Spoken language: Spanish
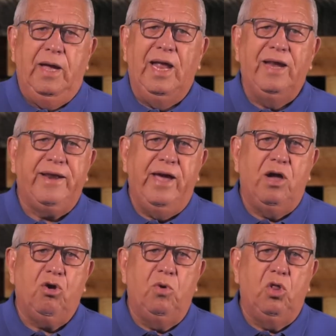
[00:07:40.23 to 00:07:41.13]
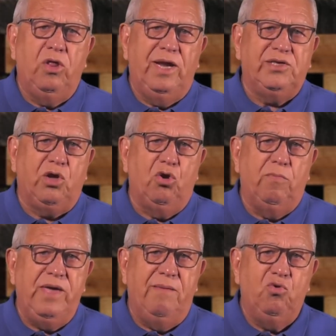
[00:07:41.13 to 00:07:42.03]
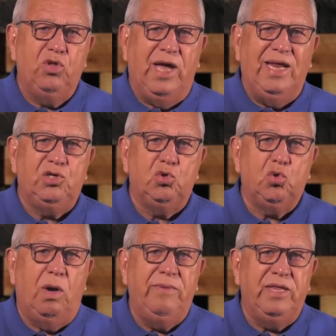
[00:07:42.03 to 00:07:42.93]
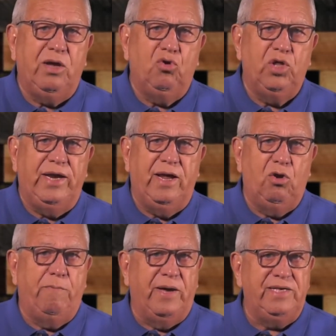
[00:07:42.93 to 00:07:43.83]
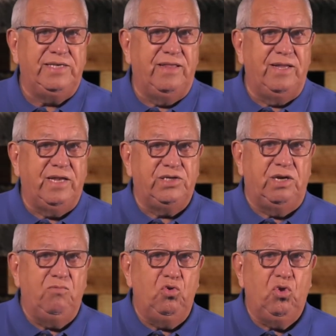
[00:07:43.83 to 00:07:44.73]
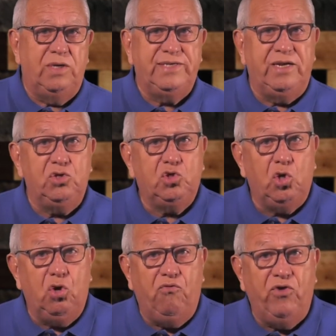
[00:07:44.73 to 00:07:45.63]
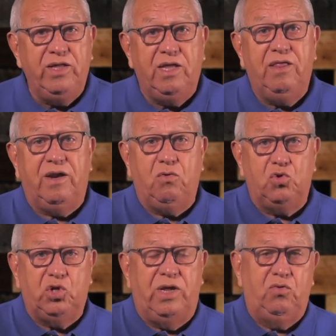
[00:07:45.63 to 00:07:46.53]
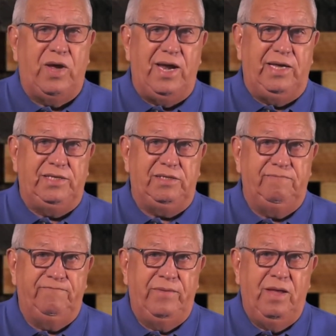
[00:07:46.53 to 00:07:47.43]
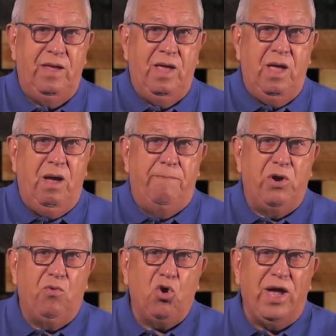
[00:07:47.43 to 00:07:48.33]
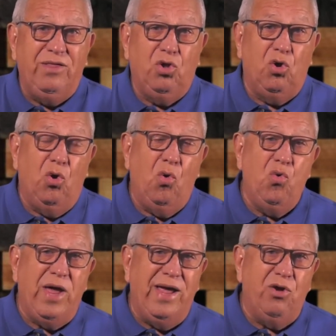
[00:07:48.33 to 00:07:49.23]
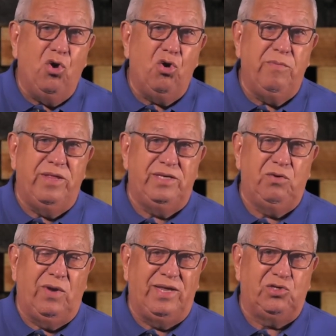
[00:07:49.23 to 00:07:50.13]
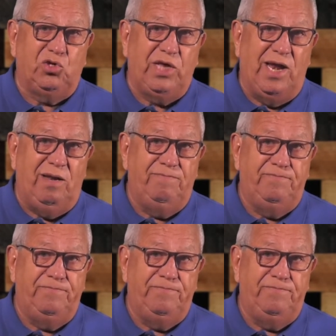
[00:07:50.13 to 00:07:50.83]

El reacomodo de las economías mundiales usualmente condena a los países del tercer mundo a ser solo fuentes de recursos naturales, provocando una enorme desigualdad social.